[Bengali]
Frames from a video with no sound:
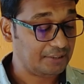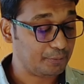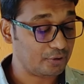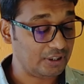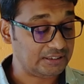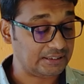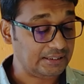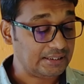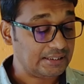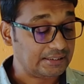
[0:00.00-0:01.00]
এরপর রয়েছে
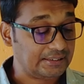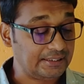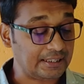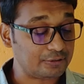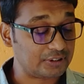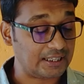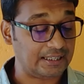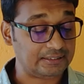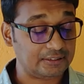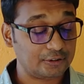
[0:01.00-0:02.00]
গ্রিনহাউস
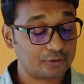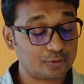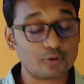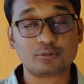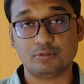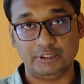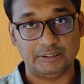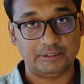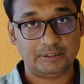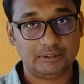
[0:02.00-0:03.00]
গ্যাস কোনগুলি
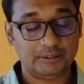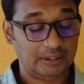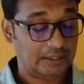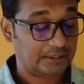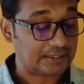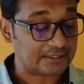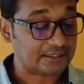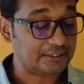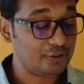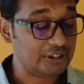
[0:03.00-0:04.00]
তার
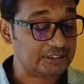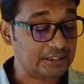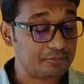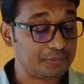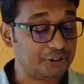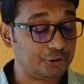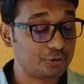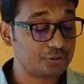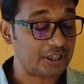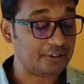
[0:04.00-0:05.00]
সাথে রয়েছে বিশ্ব
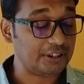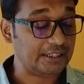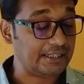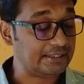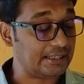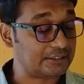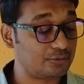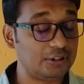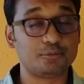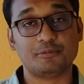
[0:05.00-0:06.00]
উষ্ণায়নে এই
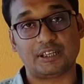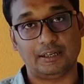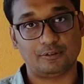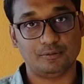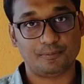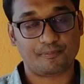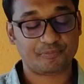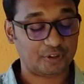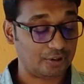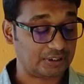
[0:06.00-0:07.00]
গ্যাসগুলির ভূমিকা লেখো
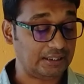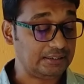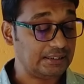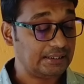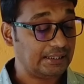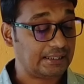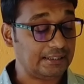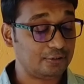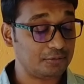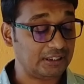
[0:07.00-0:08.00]
অর্থাৎ
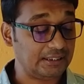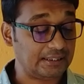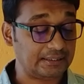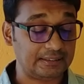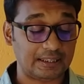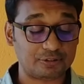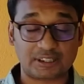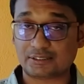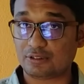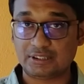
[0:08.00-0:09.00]
এখানে তোমাদেরকে গ্রিনহাউস
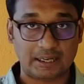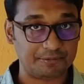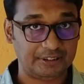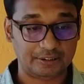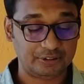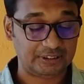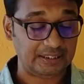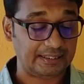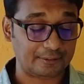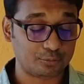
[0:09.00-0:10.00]
গ্যাসগুলির নাম লিখতে হচ্ছে
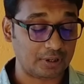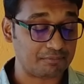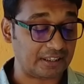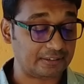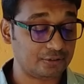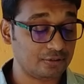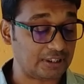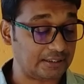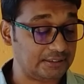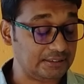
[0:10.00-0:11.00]
এটা দু নম্বরের জন্য
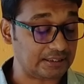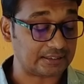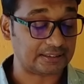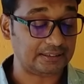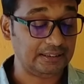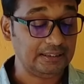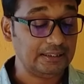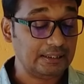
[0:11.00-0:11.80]
থাকছে তার সাথে